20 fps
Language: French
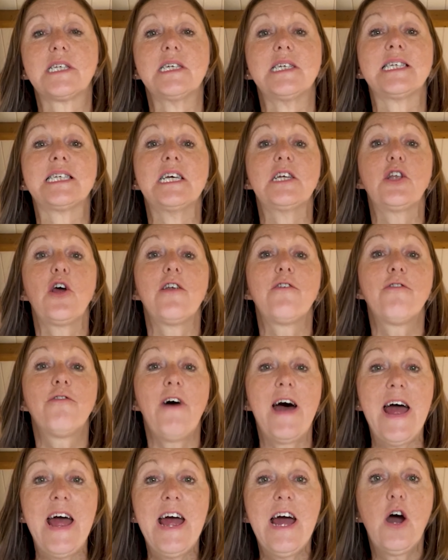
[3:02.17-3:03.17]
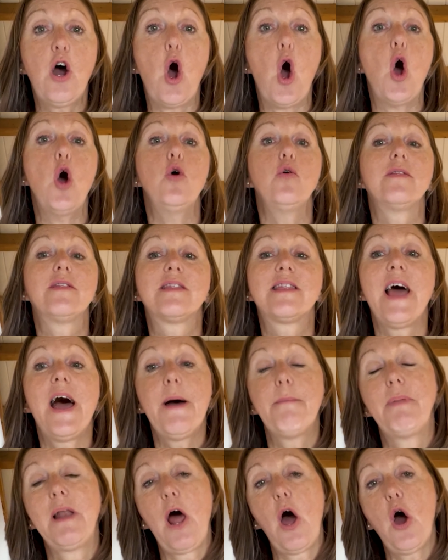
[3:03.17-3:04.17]
c'est de te faire un
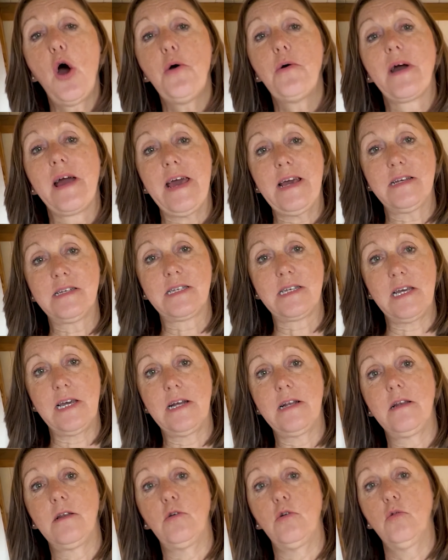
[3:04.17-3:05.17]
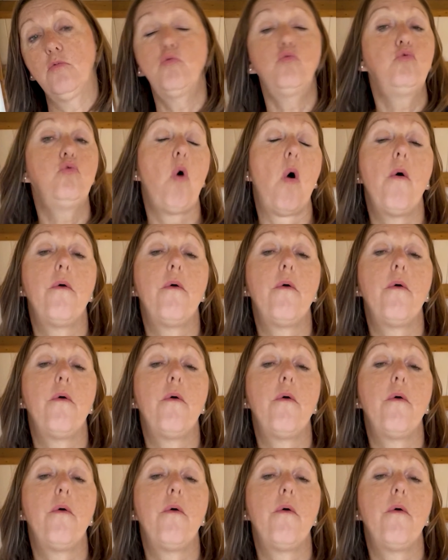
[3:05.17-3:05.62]
tableur Excel ou un